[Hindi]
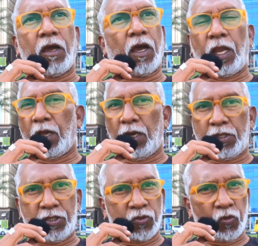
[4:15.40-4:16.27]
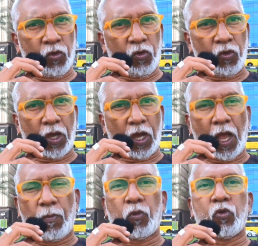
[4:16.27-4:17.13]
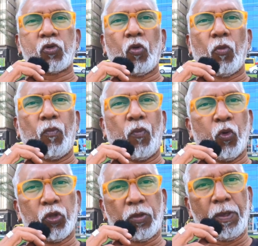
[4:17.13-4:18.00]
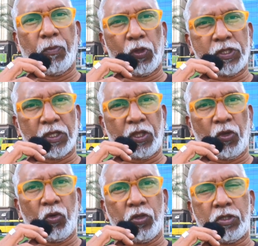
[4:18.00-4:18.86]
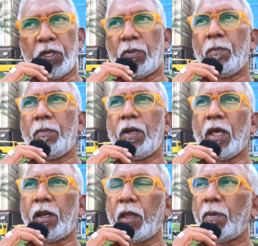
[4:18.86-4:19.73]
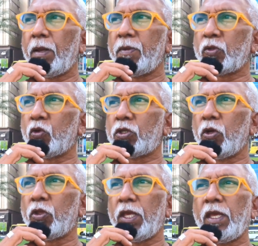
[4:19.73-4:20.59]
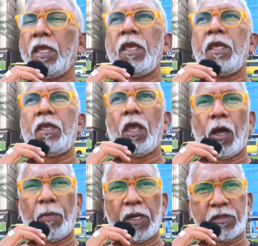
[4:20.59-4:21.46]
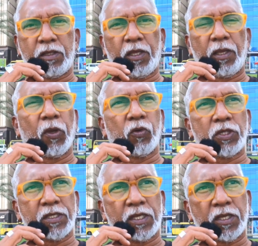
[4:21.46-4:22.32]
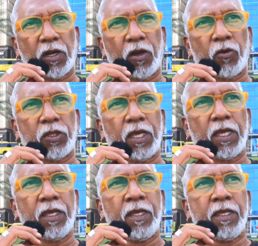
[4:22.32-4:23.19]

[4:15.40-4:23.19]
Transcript: अलग अलग चीजों को आप उसको भूत भी बोल सकते हो जब हम डर के बारे में सोच रहे होते हैं या हमारी जिंदगी में कुछ ऐसा चल रहा होता है